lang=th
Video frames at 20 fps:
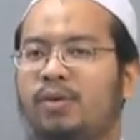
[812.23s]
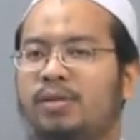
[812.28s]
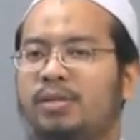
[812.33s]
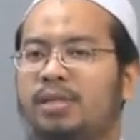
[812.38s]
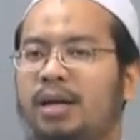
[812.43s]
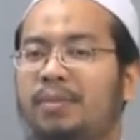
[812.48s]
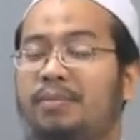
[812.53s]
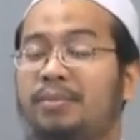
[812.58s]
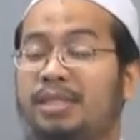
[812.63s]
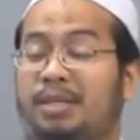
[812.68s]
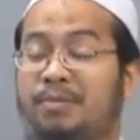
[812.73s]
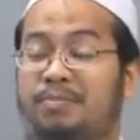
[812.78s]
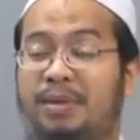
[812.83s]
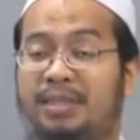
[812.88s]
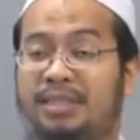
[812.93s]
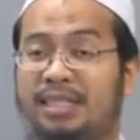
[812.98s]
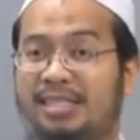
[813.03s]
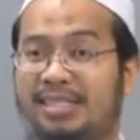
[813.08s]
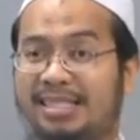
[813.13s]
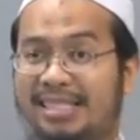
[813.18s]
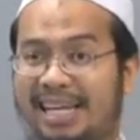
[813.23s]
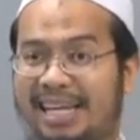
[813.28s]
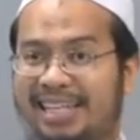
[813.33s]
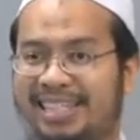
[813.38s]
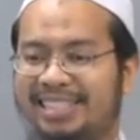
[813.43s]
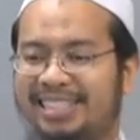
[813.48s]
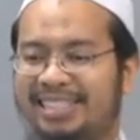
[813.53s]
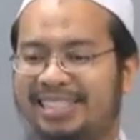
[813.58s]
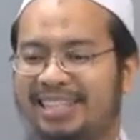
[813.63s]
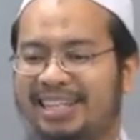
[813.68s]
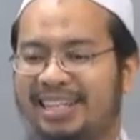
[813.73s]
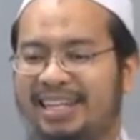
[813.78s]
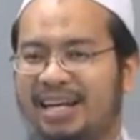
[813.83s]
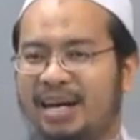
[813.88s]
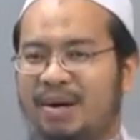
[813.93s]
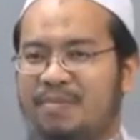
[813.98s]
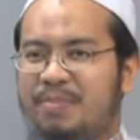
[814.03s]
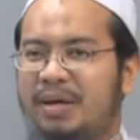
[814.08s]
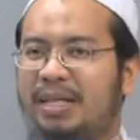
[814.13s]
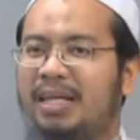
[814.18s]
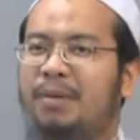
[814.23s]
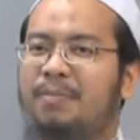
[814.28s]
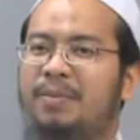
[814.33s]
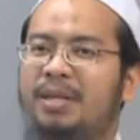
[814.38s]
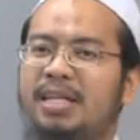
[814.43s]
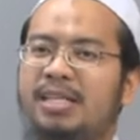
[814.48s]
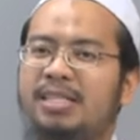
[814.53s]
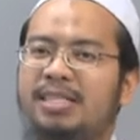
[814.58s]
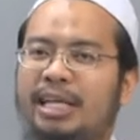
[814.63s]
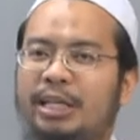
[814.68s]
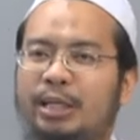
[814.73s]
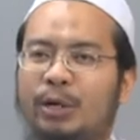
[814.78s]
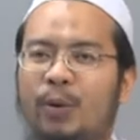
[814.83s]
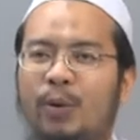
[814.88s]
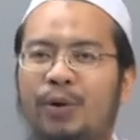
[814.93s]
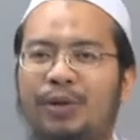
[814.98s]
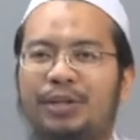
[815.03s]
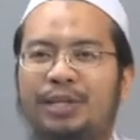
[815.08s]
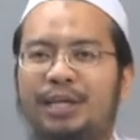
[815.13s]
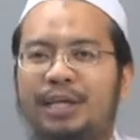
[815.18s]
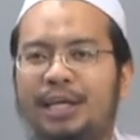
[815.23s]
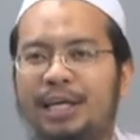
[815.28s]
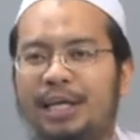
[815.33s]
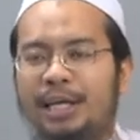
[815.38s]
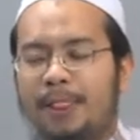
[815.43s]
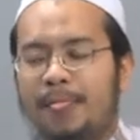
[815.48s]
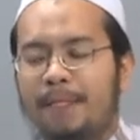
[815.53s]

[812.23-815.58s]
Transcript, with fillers: วุสลัมจึงปฏิเสธ เหมือนกับปฏิเสธคนที่